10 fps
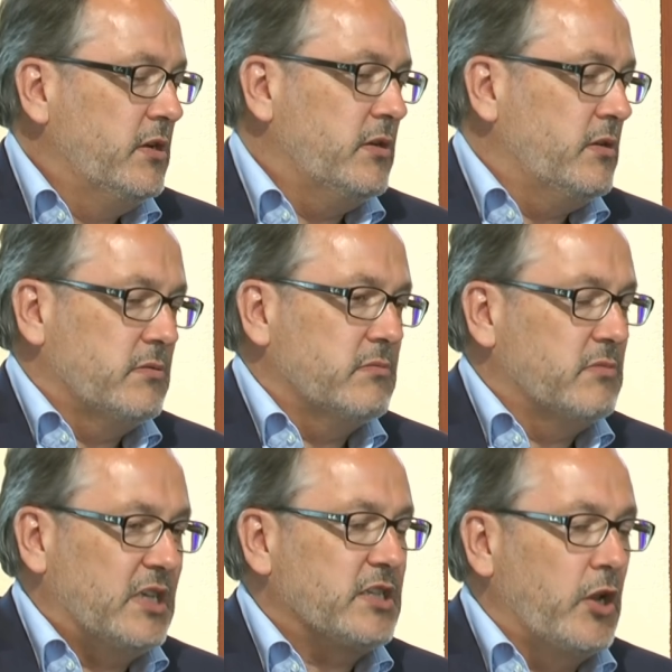Äh,
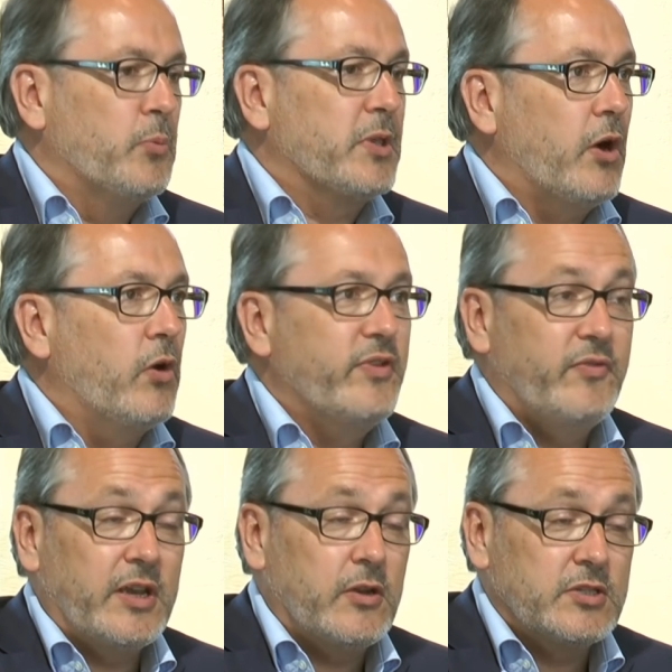das glaube ich auch. Wir
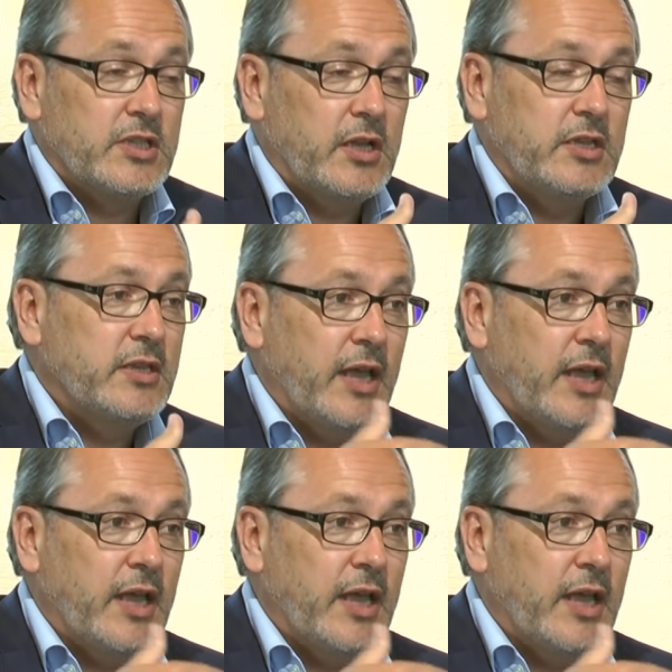werden auch sicherlich